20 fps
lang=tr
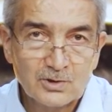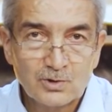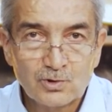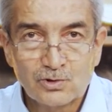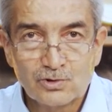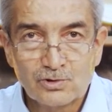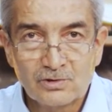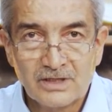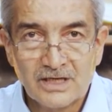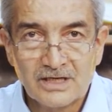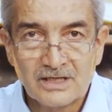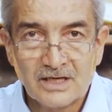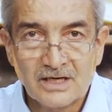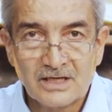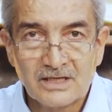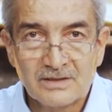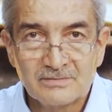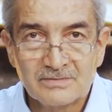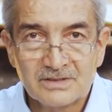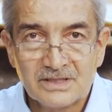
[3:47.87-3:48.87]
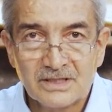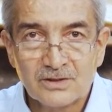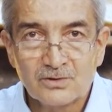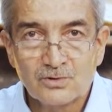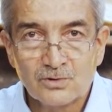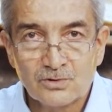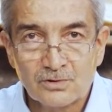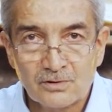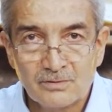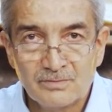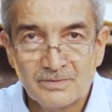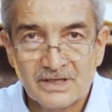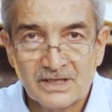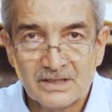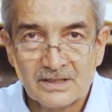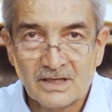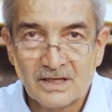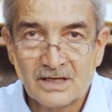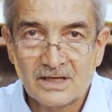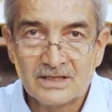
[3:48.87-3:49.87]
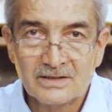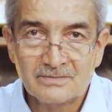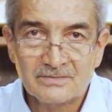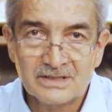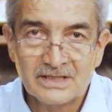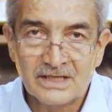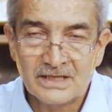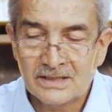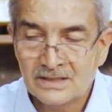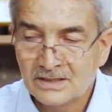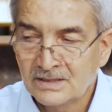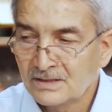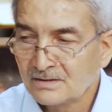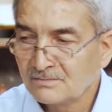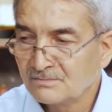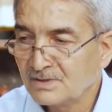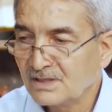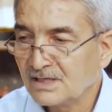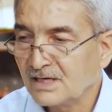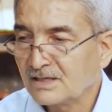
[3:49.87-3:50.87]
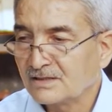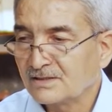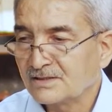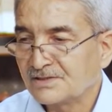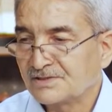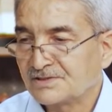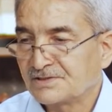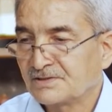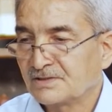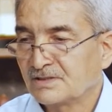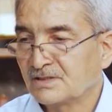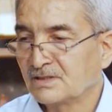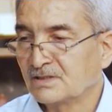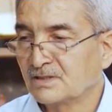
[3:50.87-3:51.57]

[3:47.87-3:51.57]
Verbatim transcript: görülen alemi de görülmeyen alemi de bilendir.